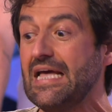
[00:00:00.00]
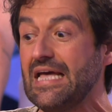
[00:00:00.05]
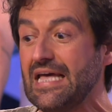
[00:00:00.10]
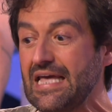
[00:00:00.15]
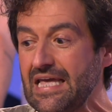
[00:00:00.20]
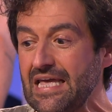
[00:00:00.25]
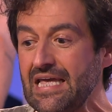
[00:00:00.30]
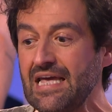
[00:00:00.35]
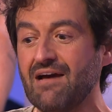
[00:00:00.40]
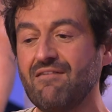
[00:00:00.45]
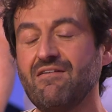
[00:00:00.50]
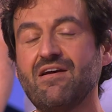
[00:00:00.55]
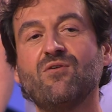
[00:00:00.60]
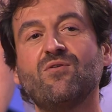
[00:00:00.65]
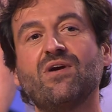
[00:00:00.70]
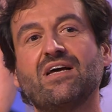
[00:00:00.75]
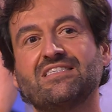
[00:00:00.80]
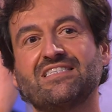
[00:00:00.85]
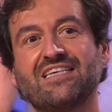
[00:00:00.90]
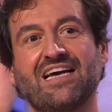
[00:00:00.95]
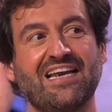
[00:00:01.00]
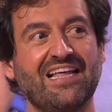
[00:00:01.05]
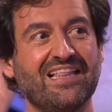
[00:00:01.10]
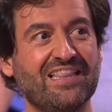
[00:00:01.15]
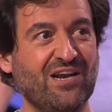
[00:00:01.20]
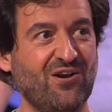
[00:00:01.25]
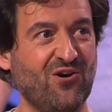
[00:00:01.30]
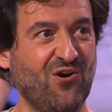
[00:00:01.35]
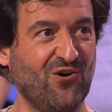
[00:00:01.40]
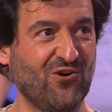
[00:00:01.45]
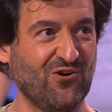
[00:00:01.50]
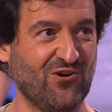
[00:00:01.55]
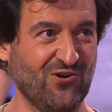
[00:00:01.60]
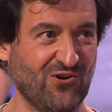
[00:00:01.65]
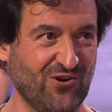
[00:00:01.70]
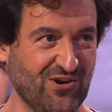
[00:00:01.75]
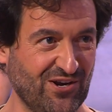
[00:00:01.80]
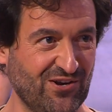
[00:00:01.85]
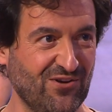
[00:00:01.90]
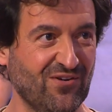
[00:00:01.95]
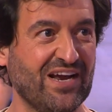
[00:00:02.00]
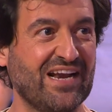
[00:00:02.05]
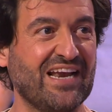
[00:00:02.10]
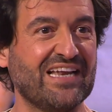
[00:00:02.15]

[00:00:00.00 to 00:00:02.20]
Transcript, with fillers: Y había una sala de los horrores, ¿no?